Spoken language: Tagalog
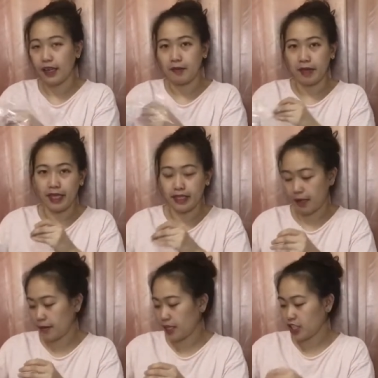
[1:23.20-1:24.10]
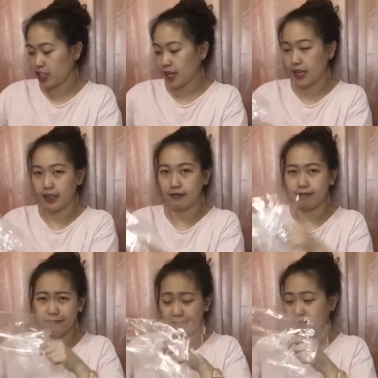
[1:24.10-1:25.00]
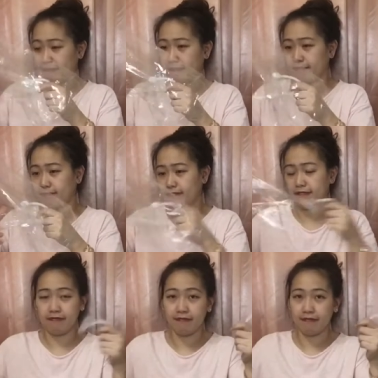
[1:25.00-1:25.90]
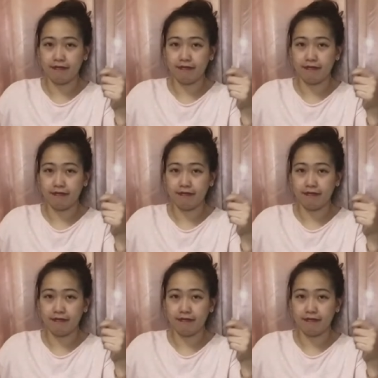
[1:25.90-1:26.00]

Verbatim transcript: May kasama rin siyang, hmm,